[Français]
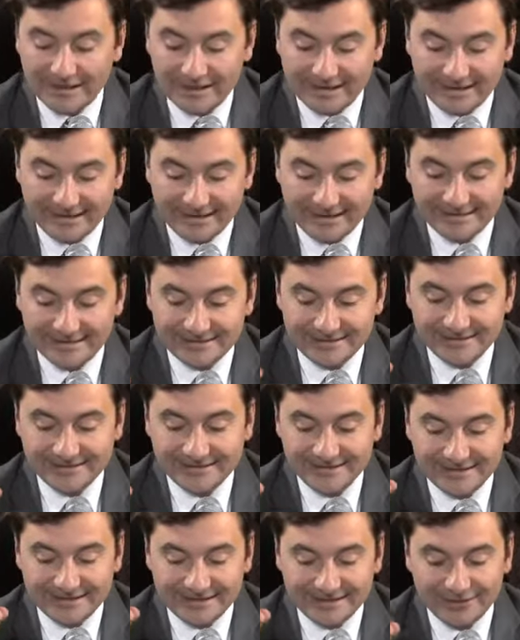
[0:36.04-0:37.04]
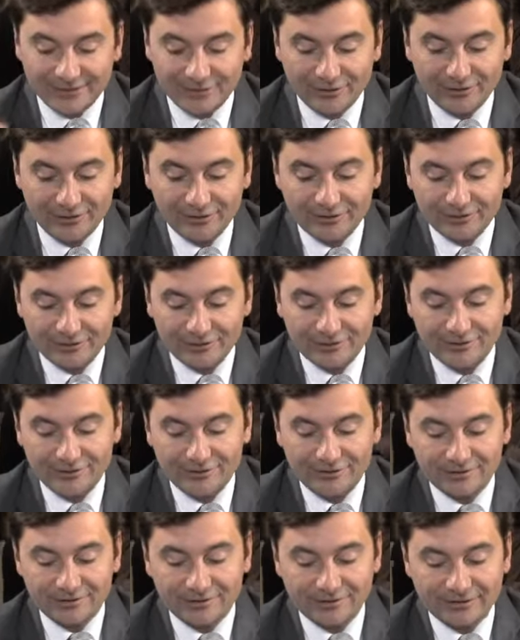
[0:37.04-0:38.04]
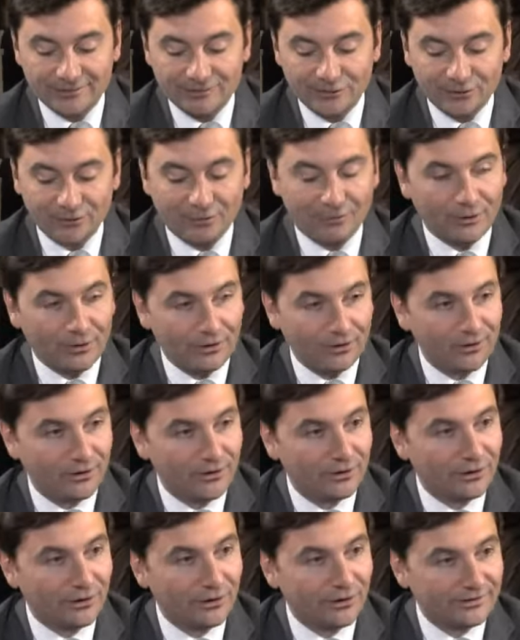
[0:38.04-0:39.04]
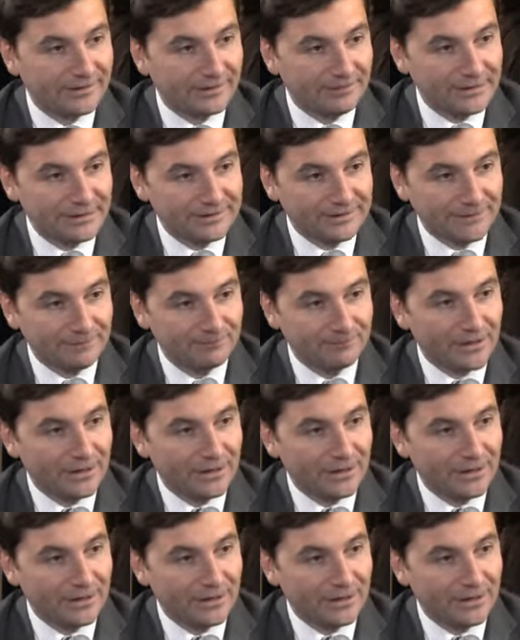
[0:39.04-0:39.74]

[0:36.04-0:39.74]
analyser leur, et mieux comprendre leur, rentabilité.